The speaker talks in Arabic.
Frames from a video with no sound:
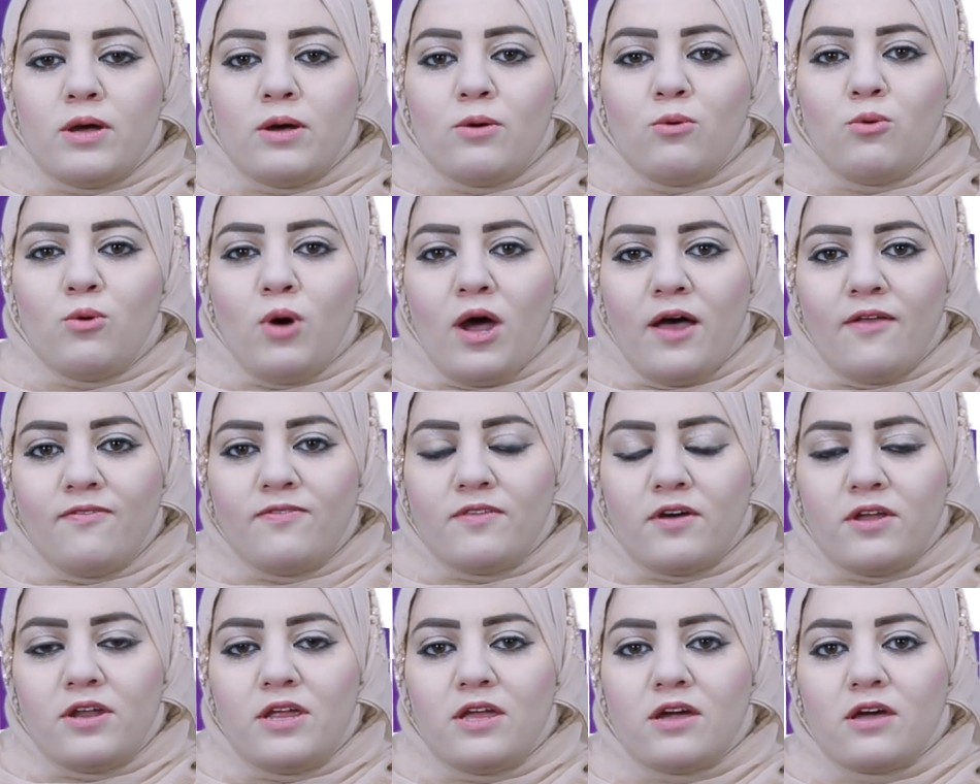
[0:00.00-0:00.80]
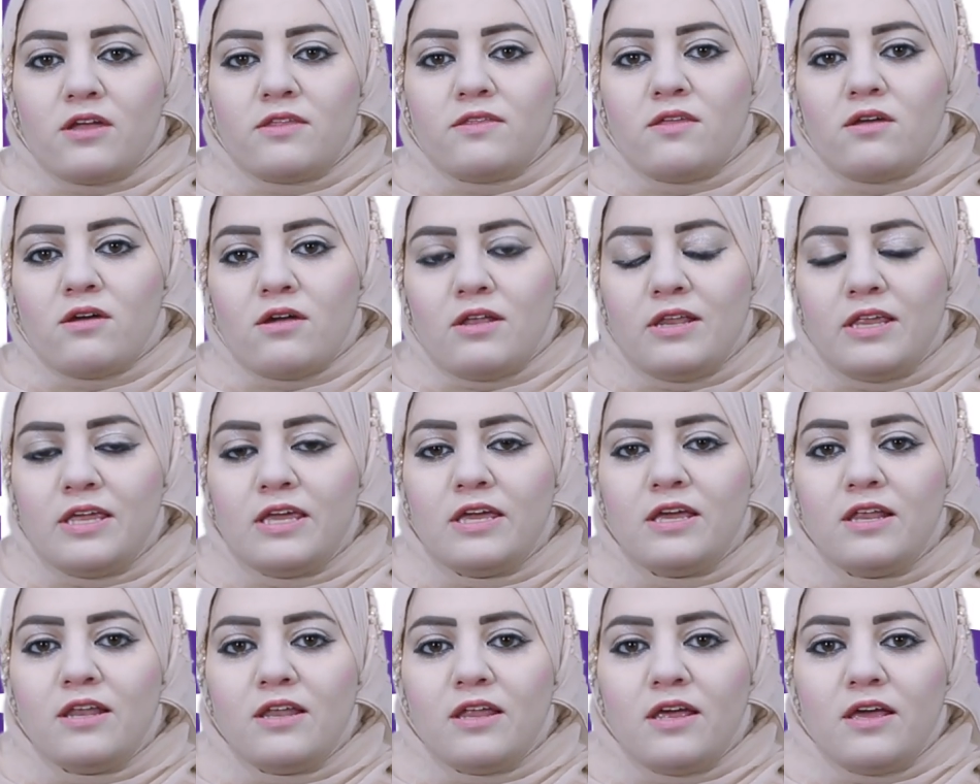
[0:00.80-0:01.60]
وعن طريق
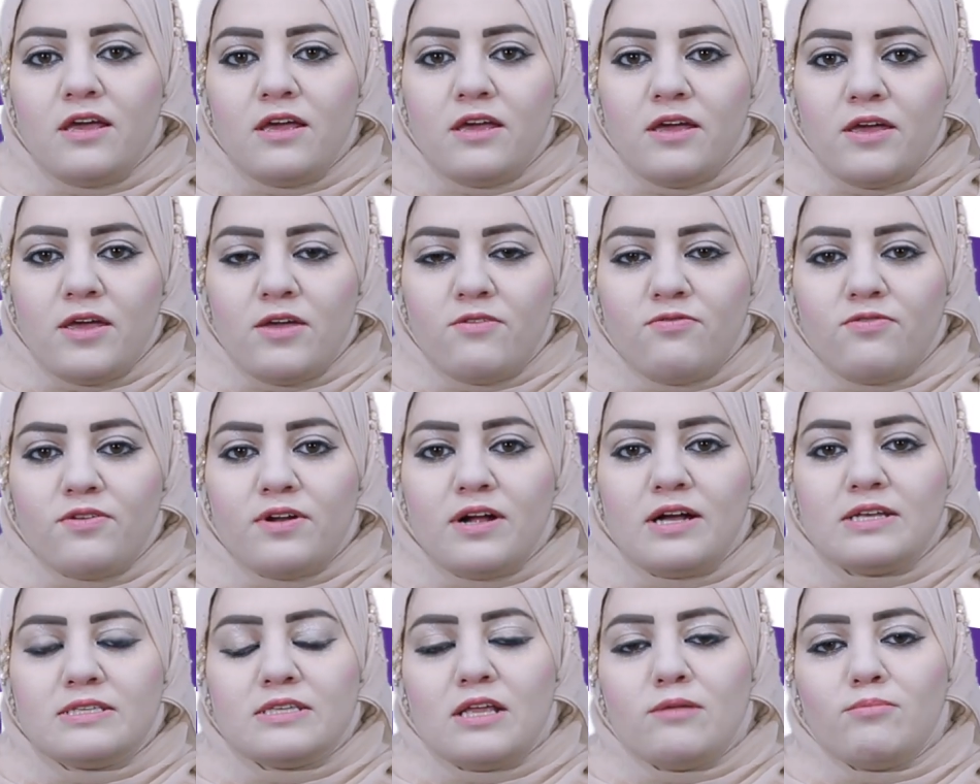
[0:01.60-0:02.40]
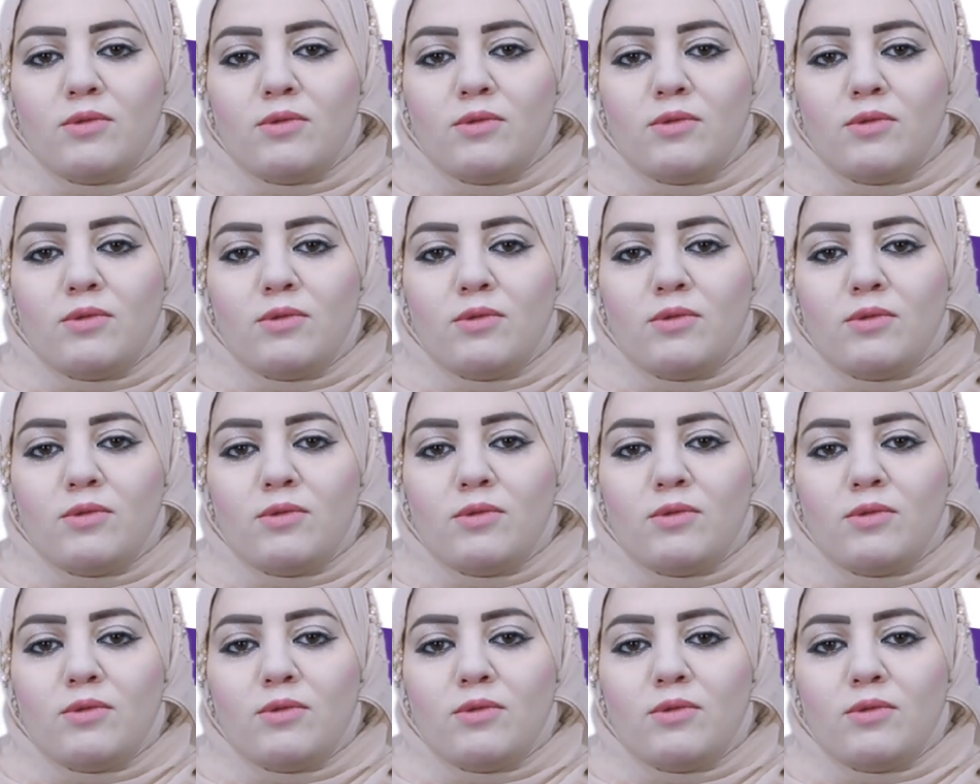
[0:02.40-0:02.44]
تقليل إفراز